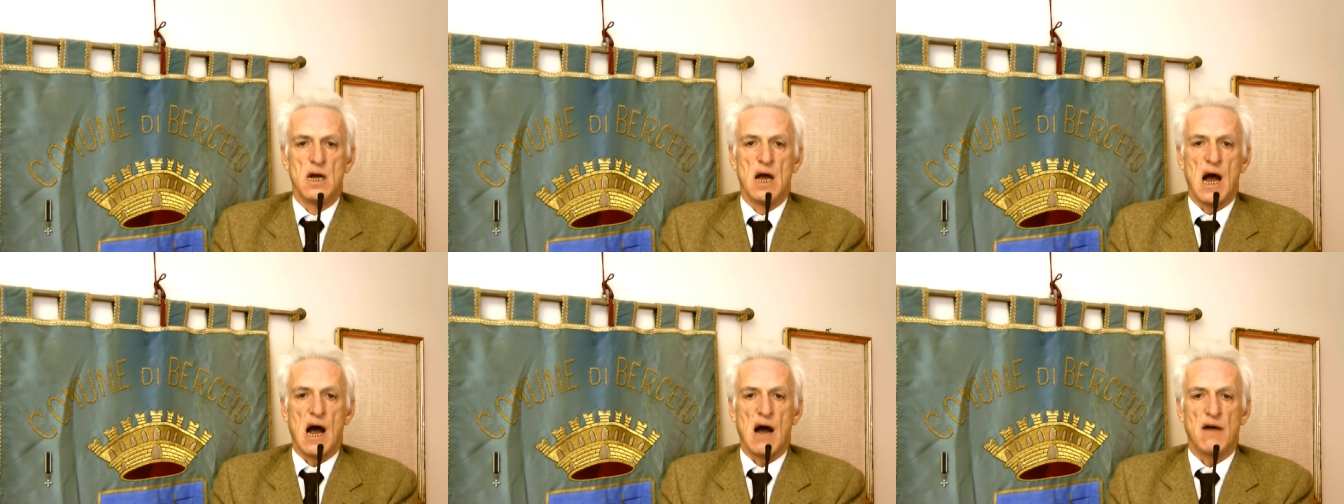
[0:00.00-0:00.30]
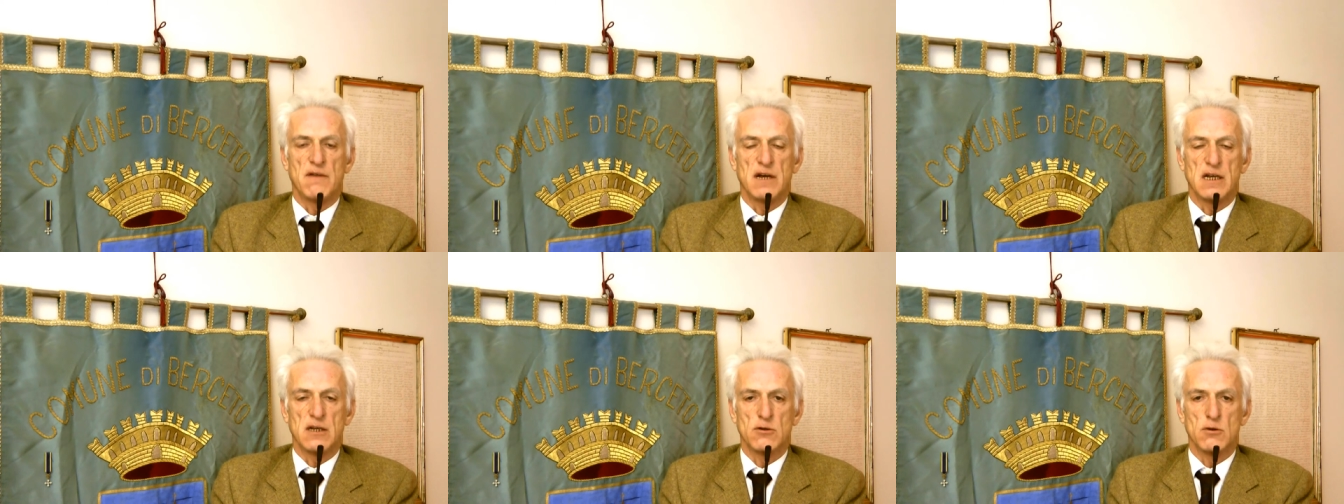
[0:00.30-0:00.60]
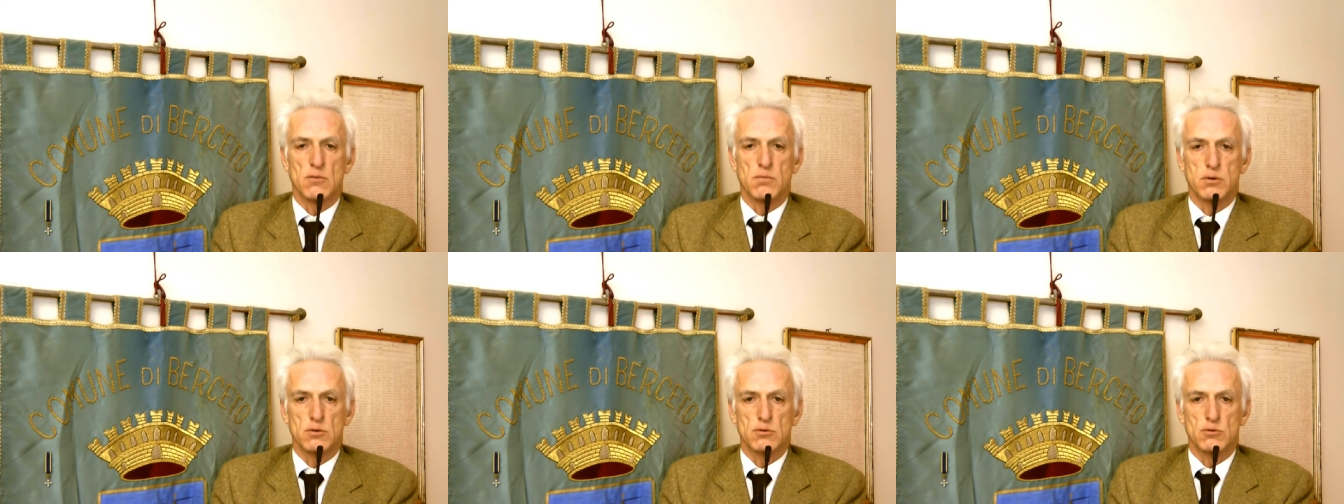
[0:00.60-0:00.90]

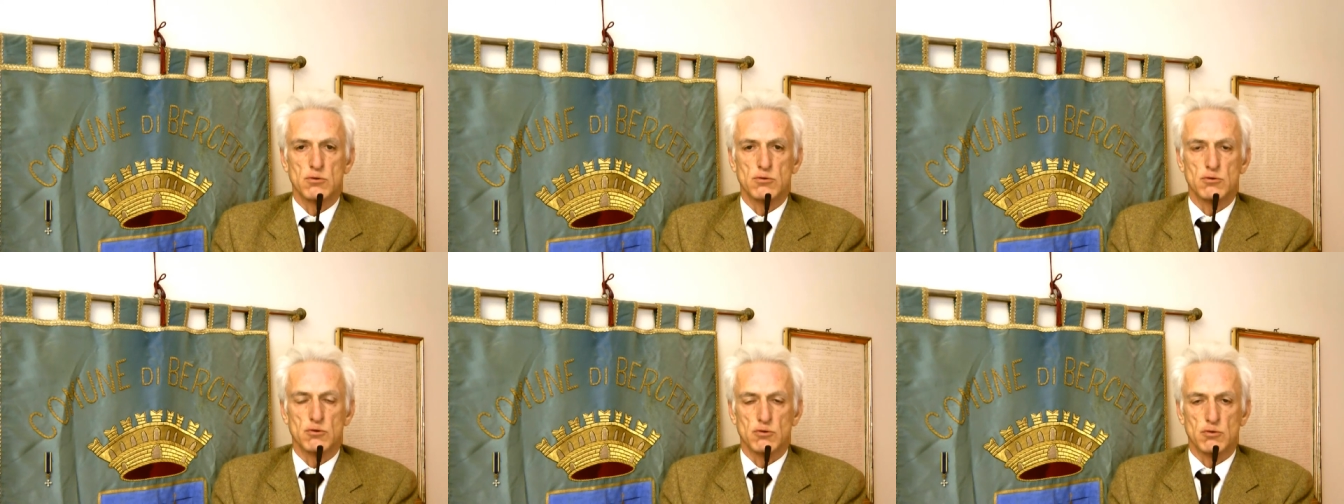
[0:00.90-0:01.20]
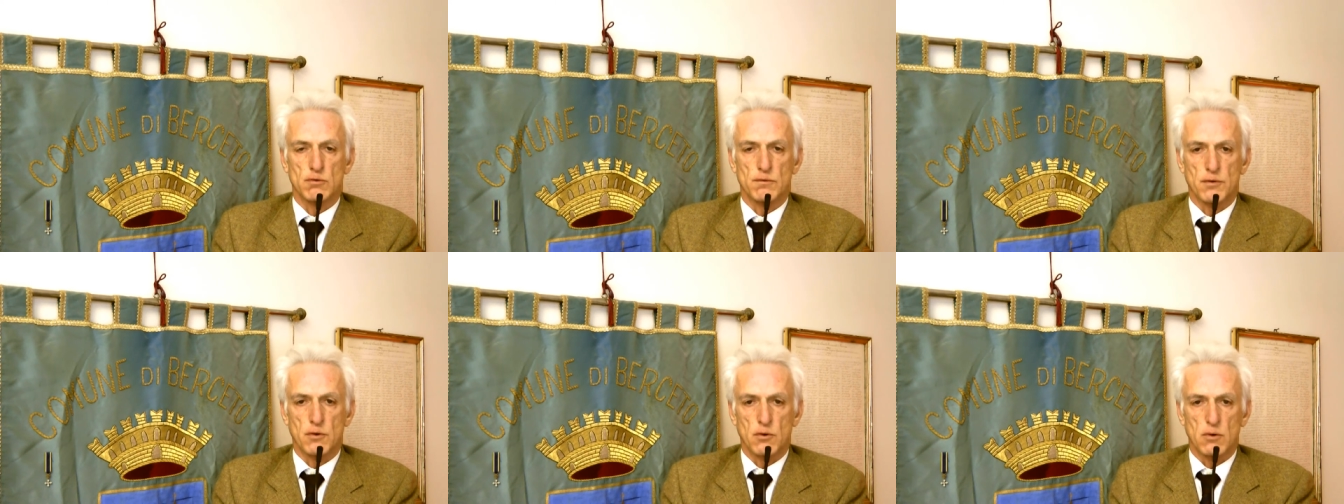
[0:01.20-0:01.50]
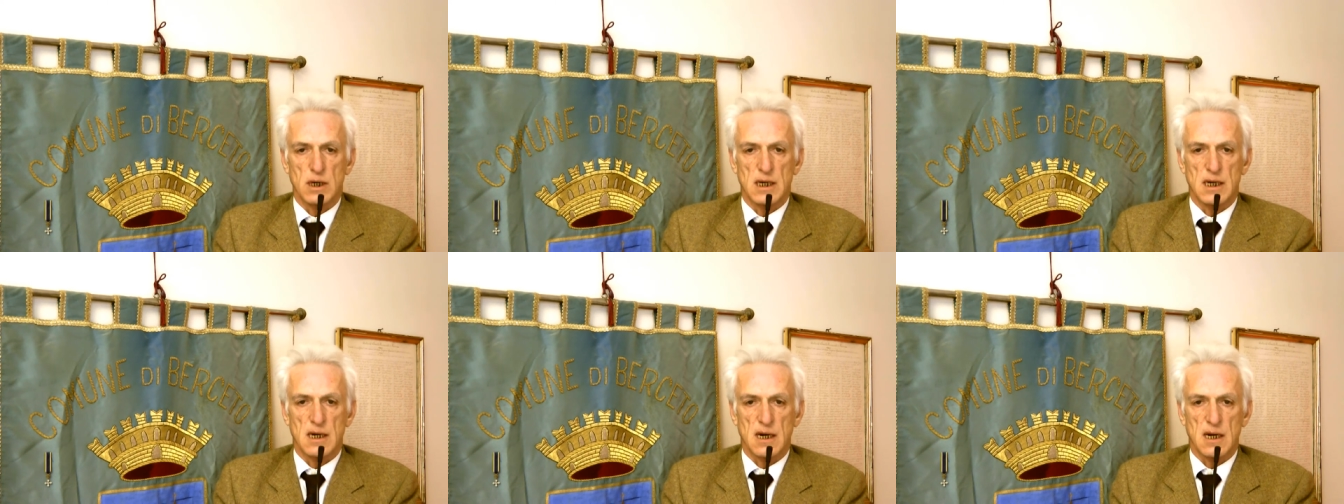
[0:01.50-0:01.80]
avendo potuto
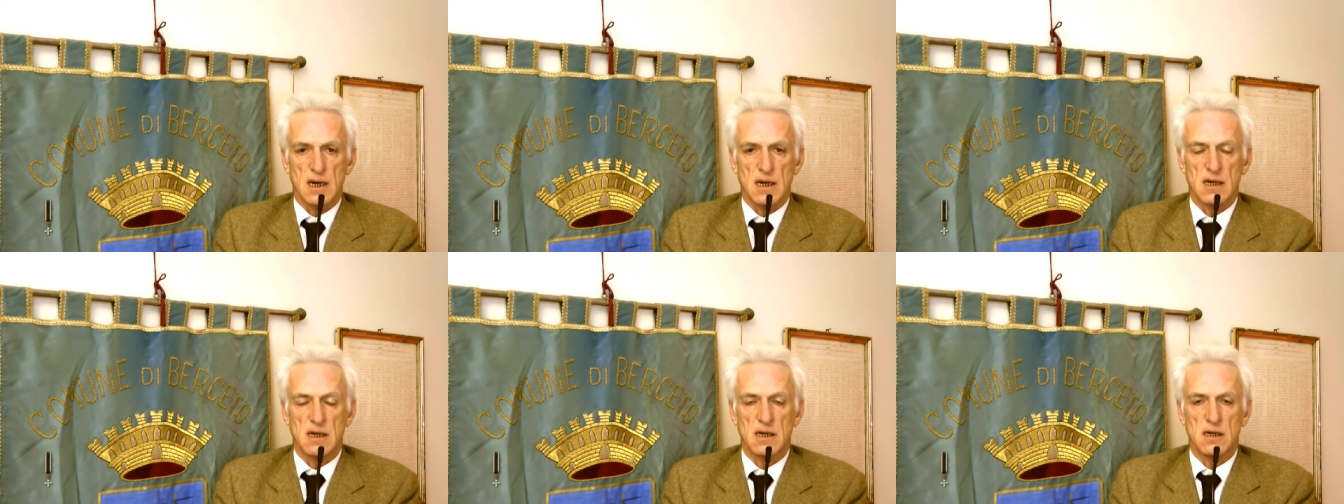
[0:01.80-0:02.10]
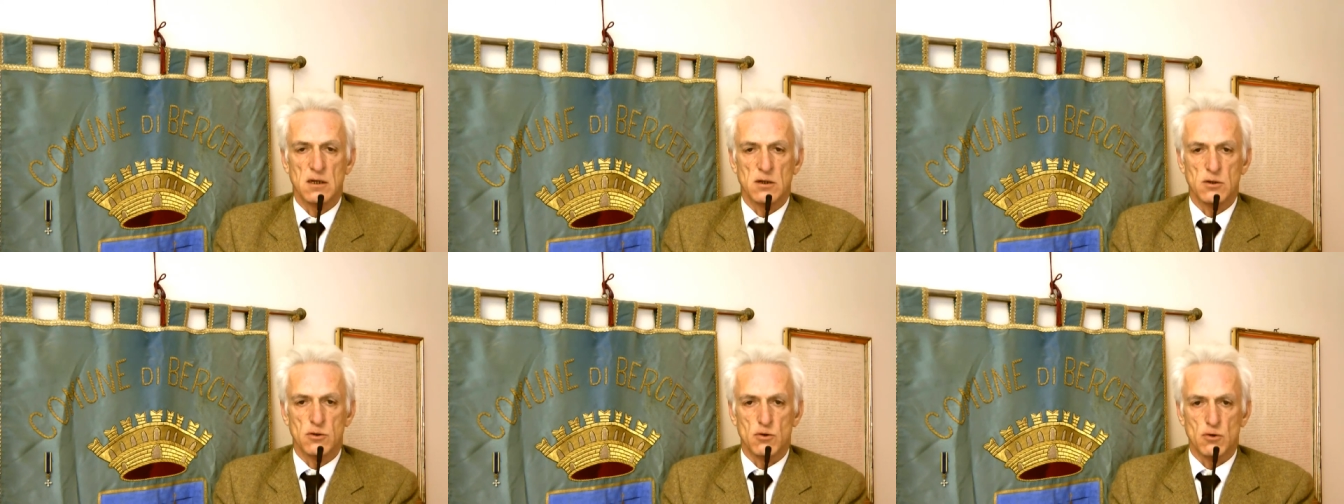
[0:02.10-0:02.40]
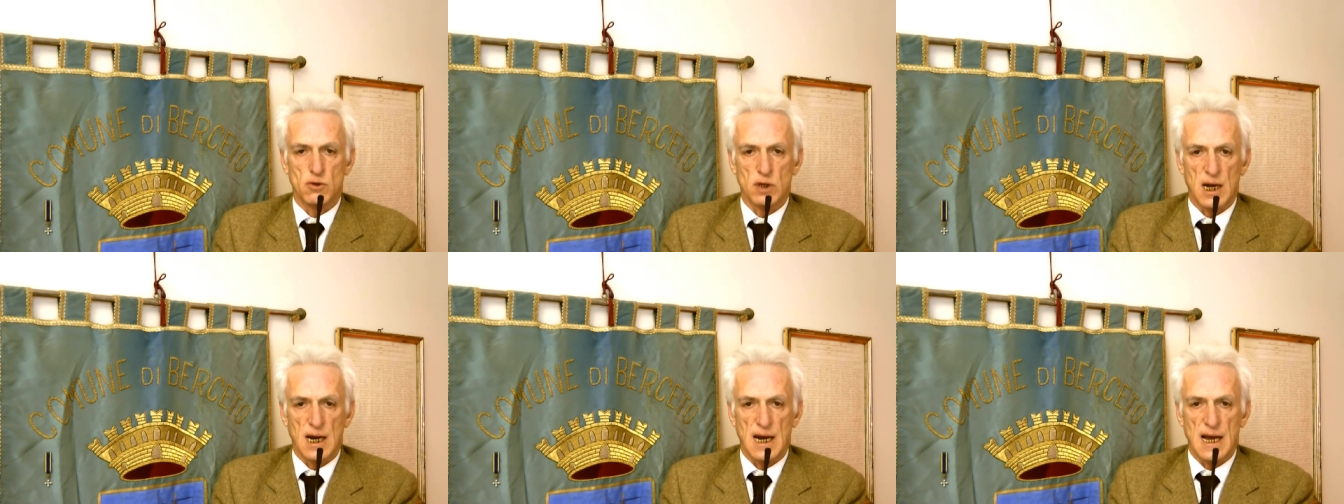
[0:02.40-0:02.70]
usufruire di
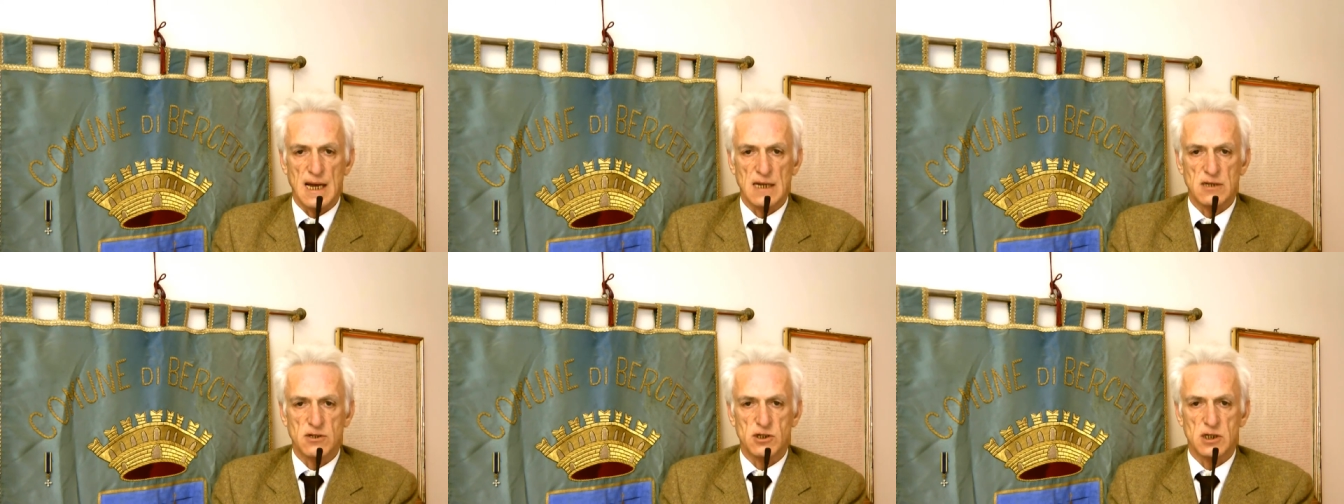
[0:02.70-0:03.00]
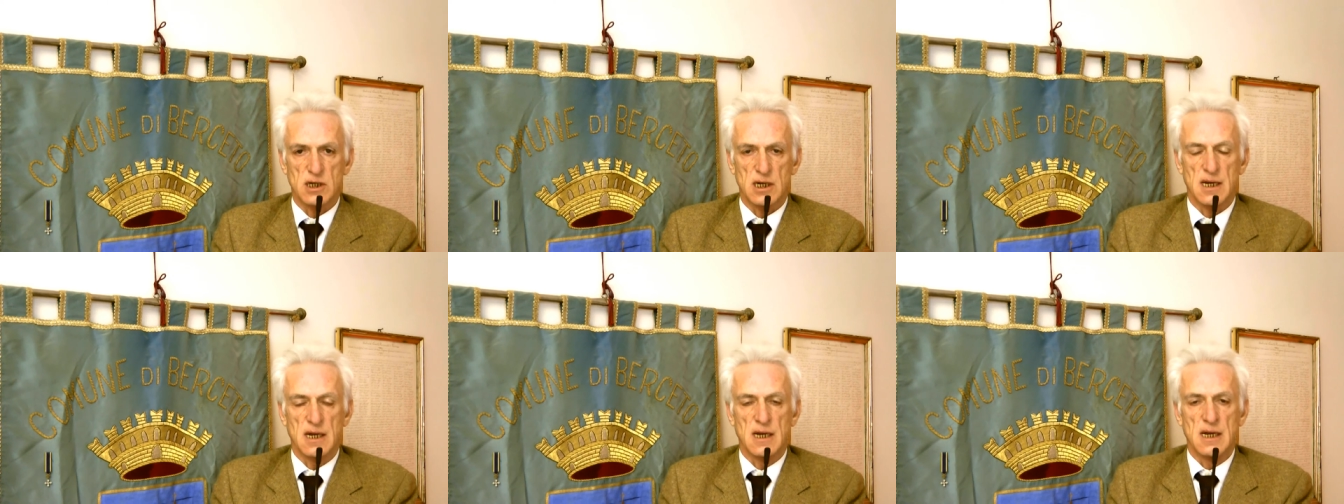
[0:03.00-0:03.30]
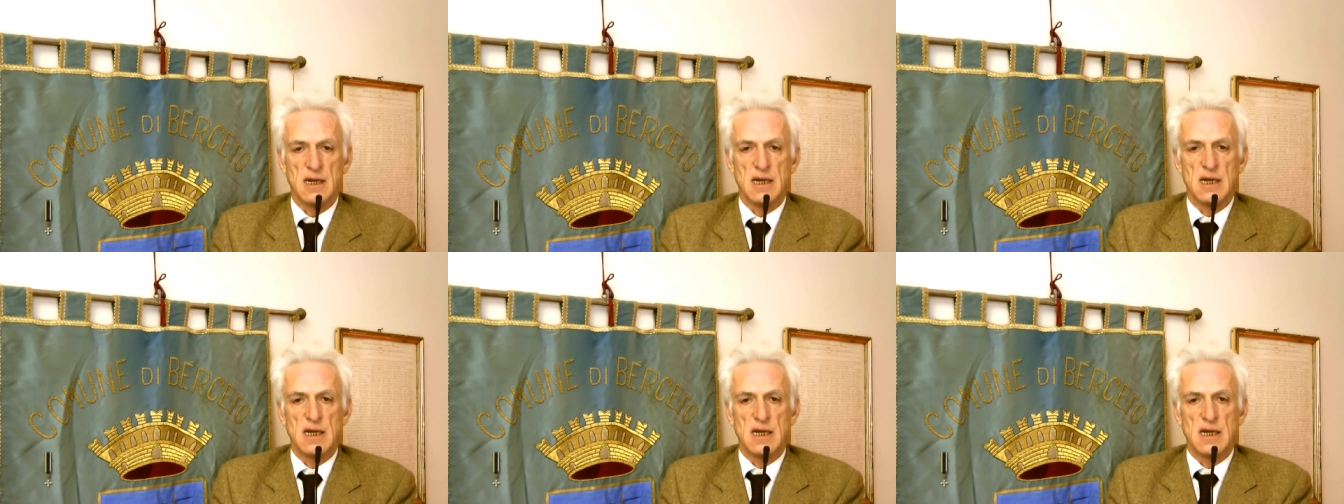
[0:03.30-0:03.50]
una legge